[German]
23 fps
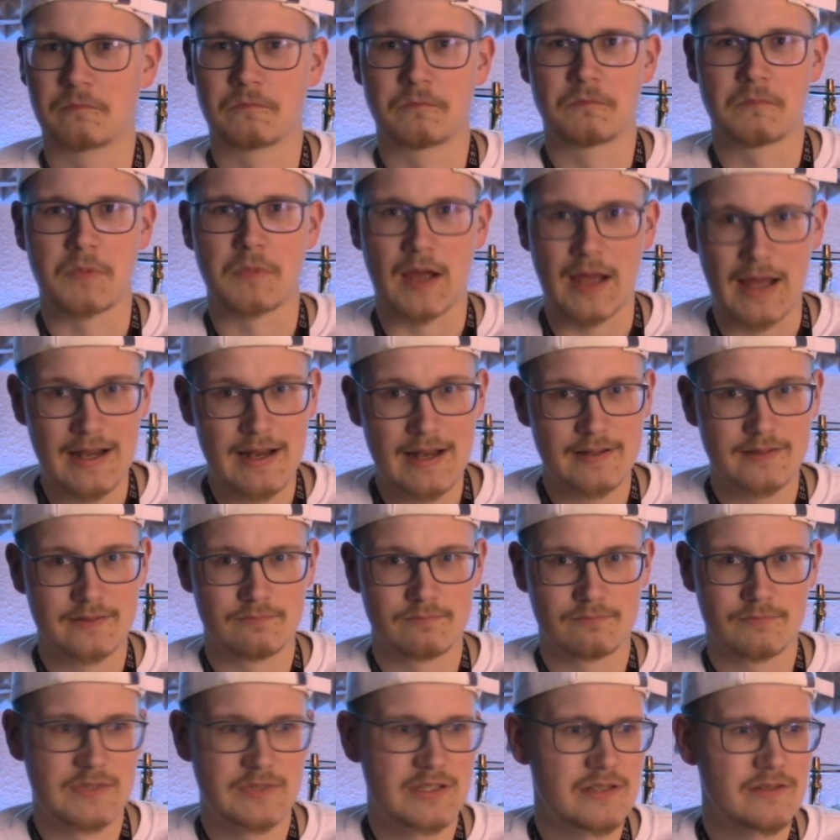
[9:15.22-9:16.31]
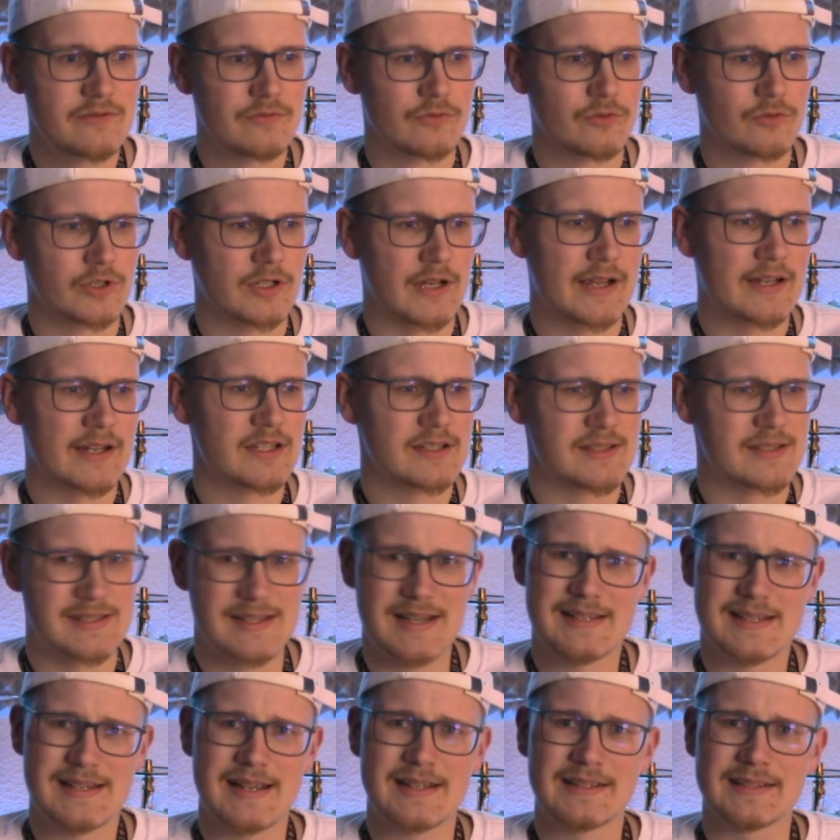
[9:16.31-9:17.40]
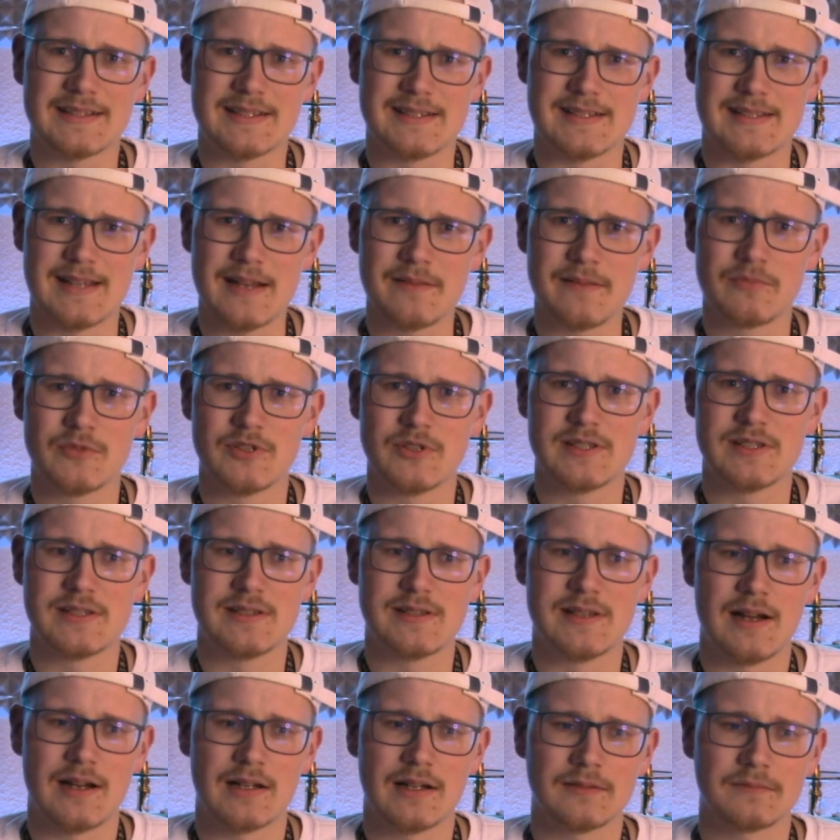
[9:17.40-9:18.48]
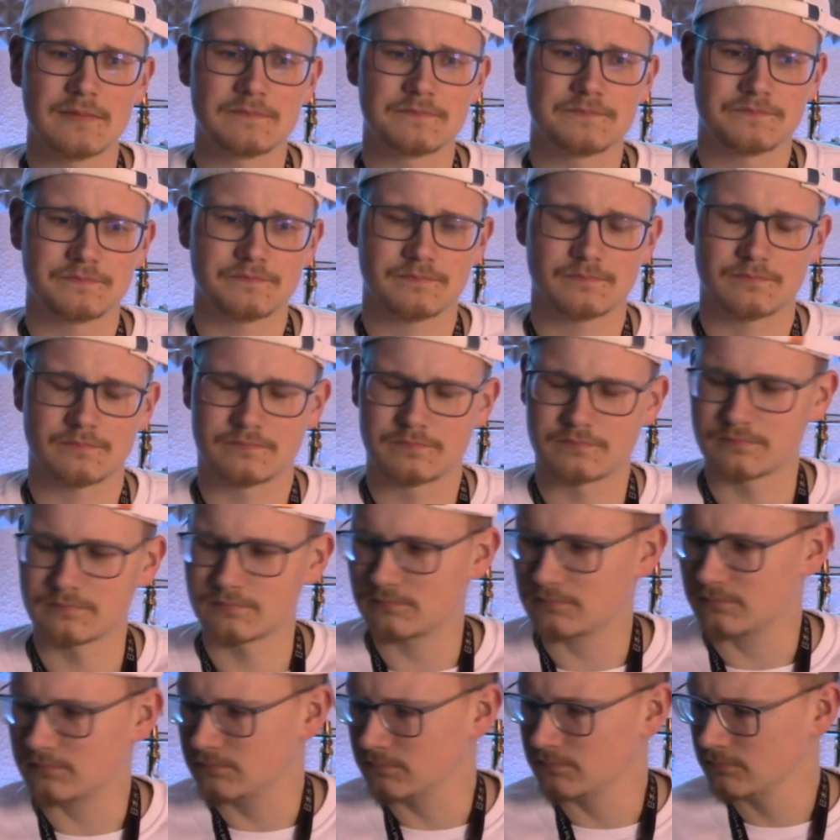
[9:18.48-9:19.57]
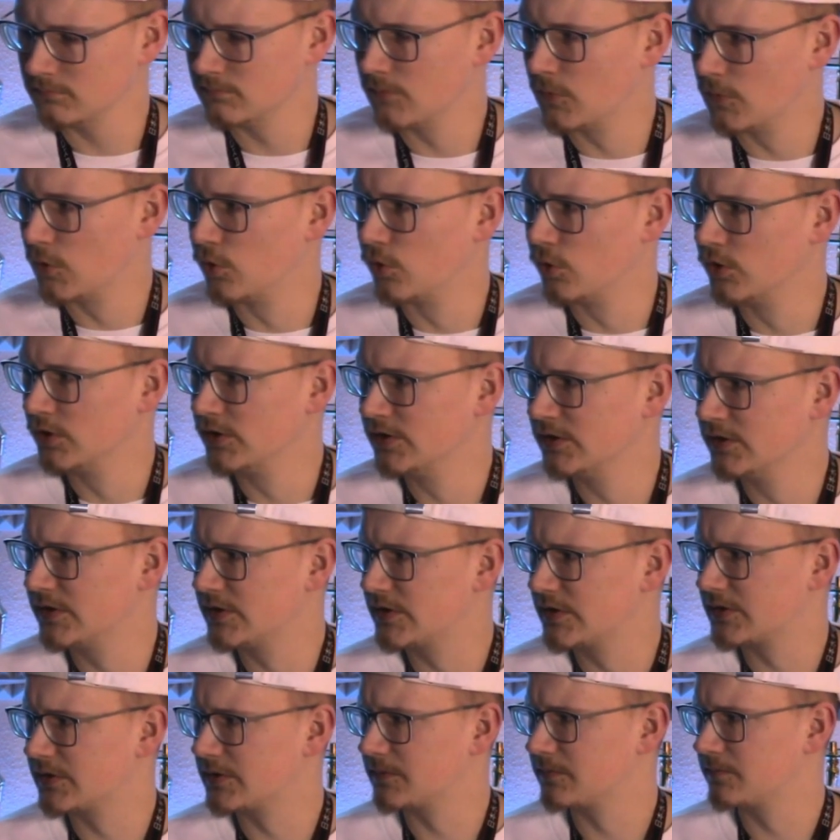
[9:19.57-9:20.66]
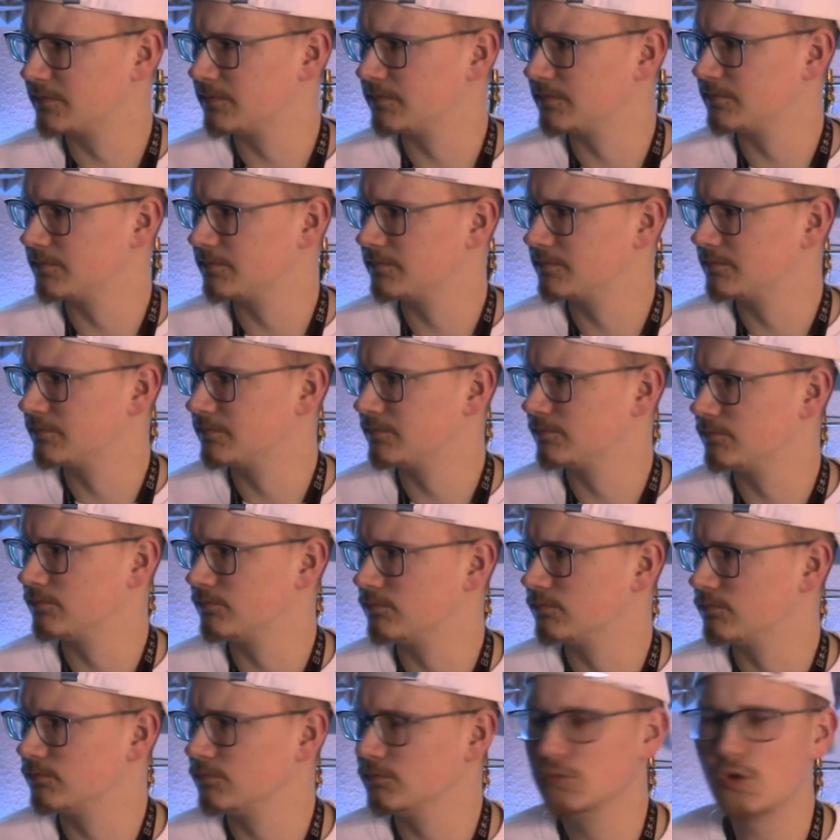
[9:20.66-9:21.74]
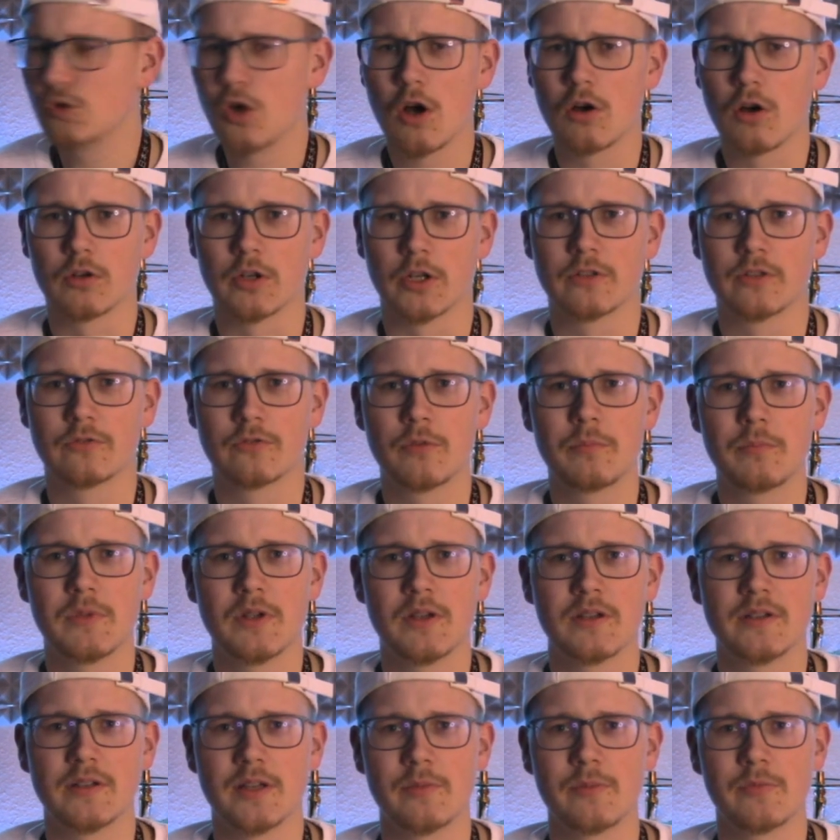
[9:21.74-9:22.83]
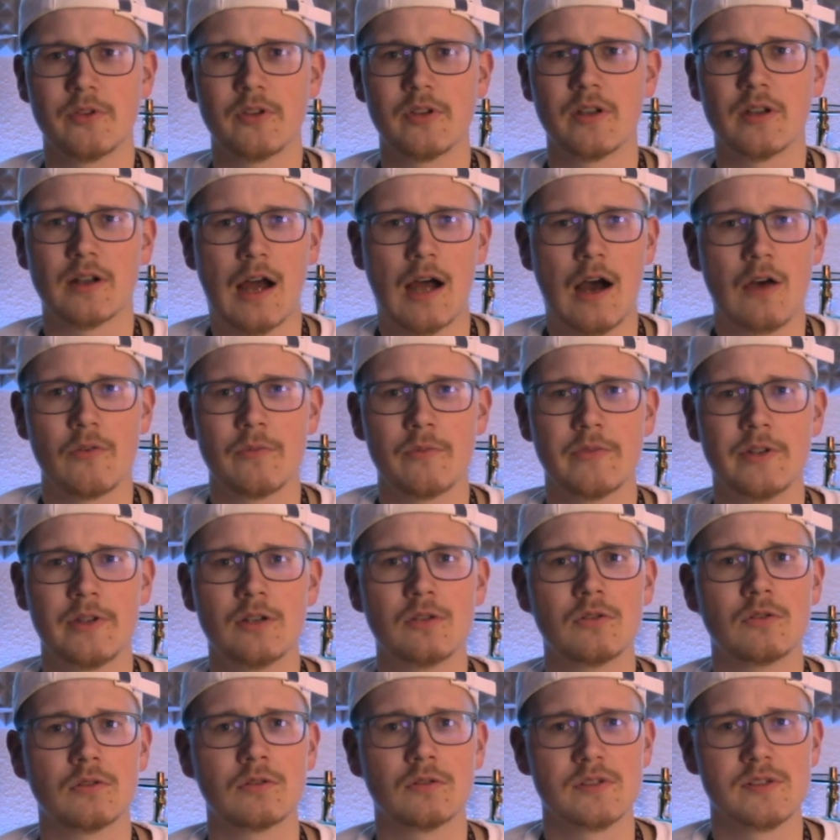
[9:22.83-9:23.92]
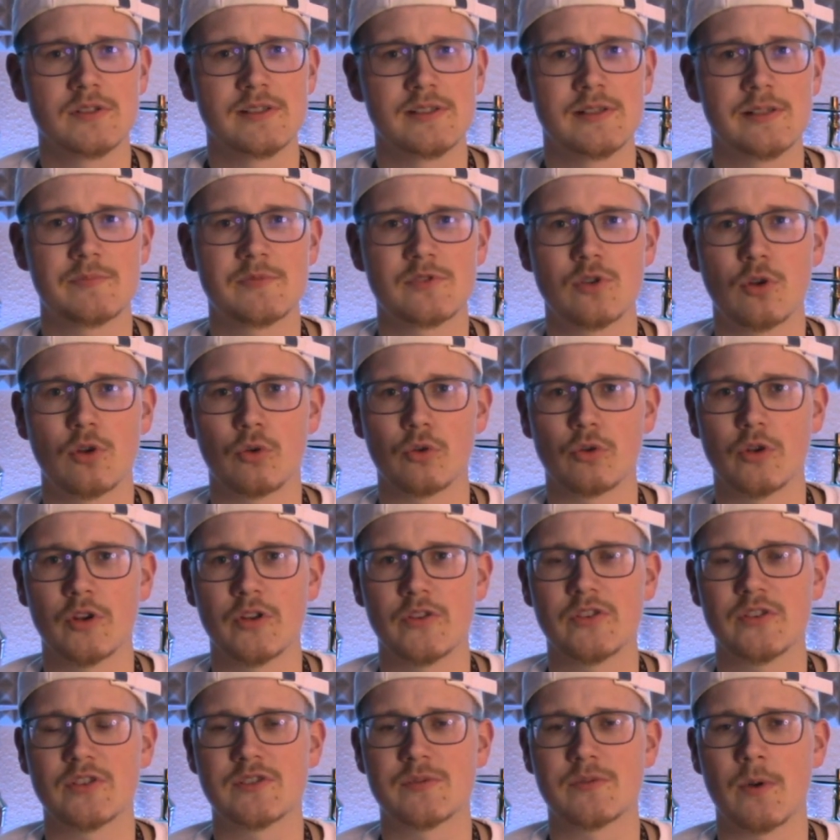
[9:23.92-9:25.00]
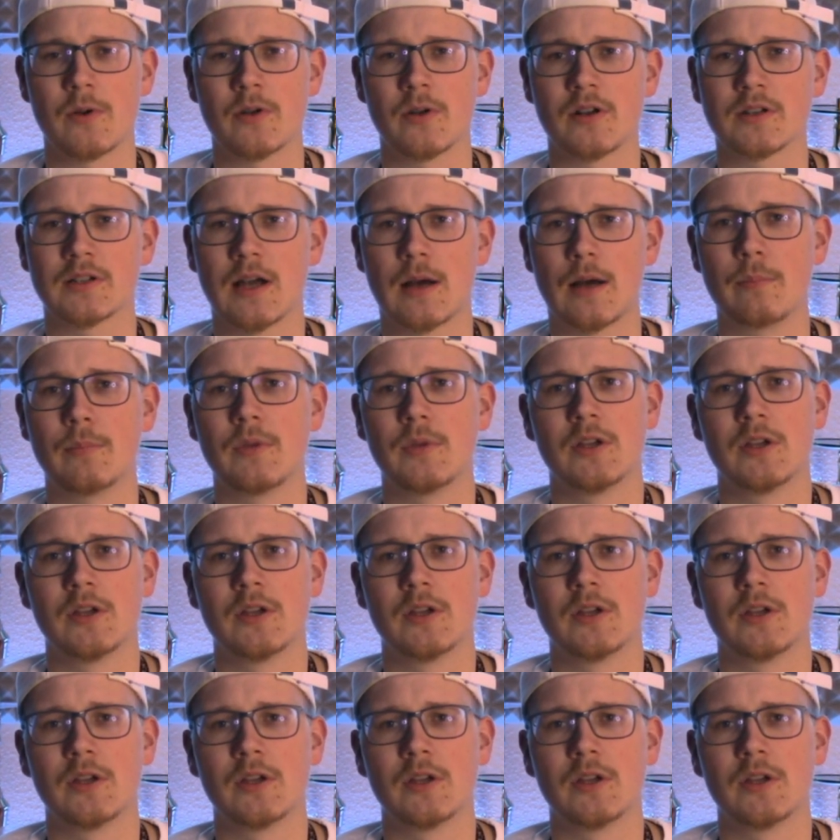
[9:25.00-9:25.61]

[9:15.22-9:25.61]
relativ oder eigentlich sehr, sehr interessant, muss ich sagen. Und ja, kriegt von mir in dem Sinne eine Kaufempfehlung. 17,90 Euro, 200 Gramm.